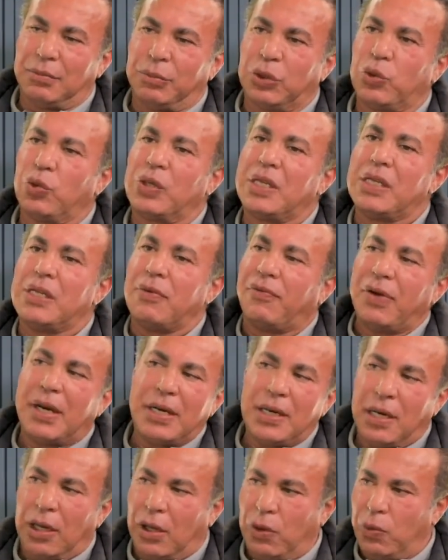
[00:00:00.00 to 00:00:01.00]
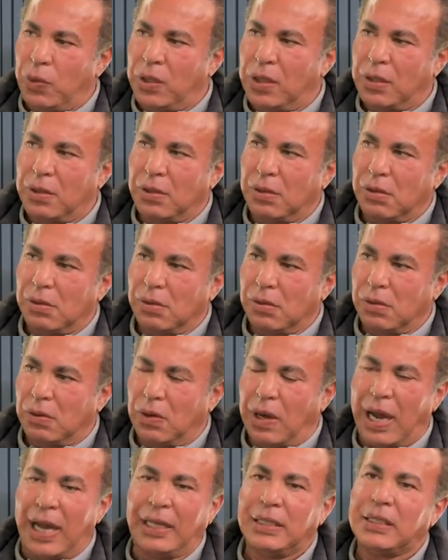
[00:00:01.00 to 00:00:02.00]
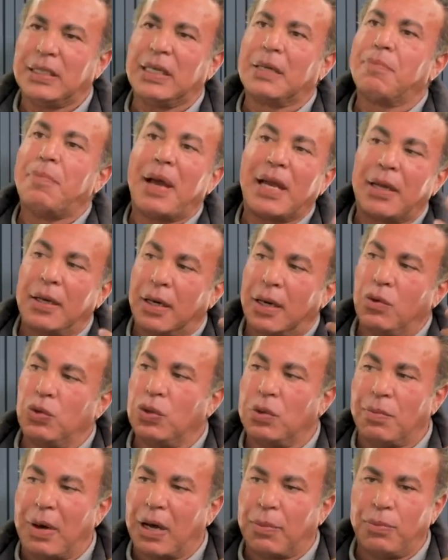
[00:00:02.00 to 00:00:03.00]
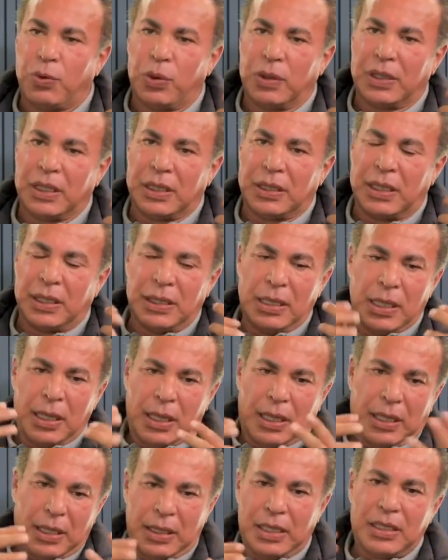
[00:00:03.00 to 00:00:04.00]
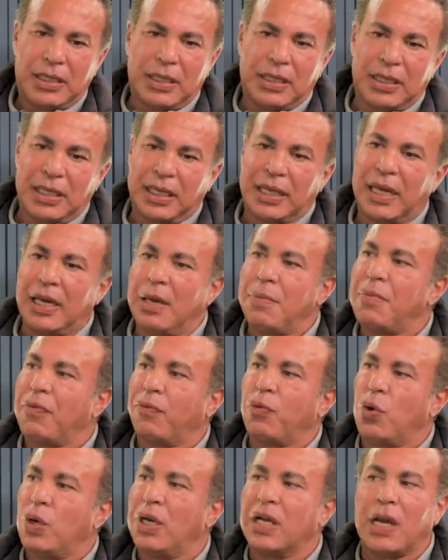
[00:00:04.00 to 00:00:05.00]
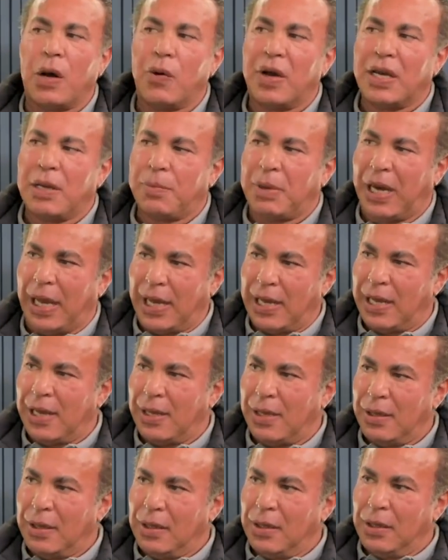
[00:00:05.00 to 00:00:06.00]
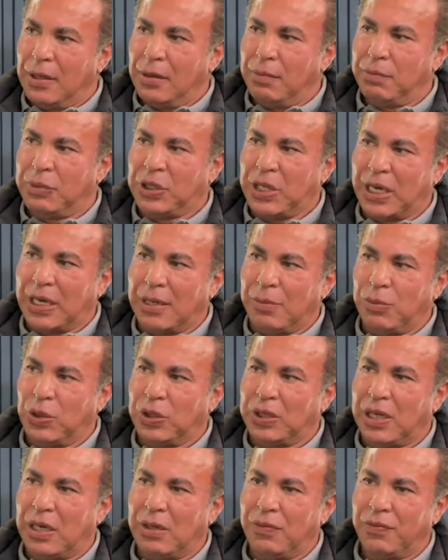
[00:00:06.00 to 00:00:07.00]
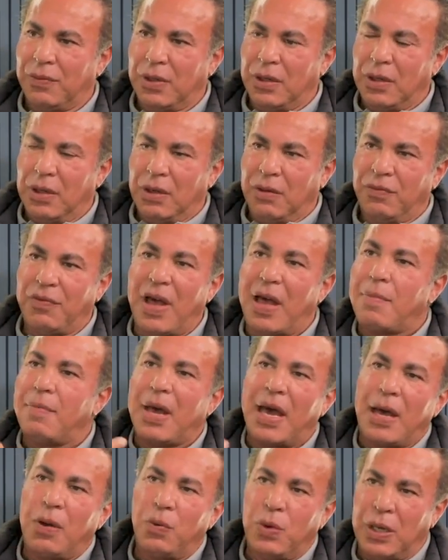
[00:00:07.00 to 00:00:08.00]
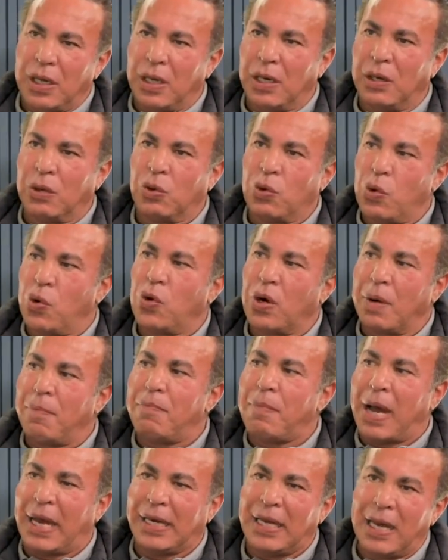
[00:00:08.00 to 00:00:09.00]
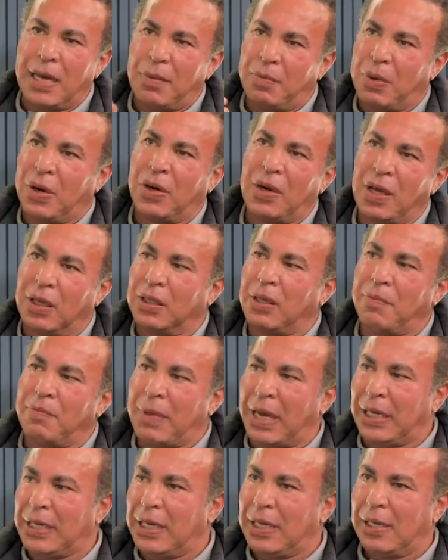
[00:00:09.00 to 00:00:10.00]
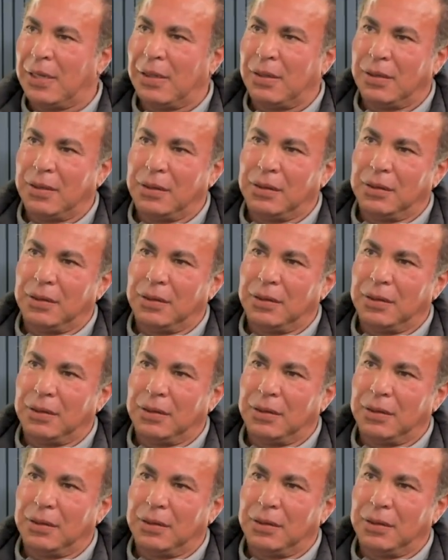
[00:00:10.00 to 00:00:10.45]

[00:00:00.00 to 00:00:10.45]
بتجيدي فن الحوار عندك باك جراوند مقبول جدا ان انت بتتكلمي في كل جوانب الحياه بشكل مختلف فاهمه قوي الكوره بمعناها بالرياضه بمعناها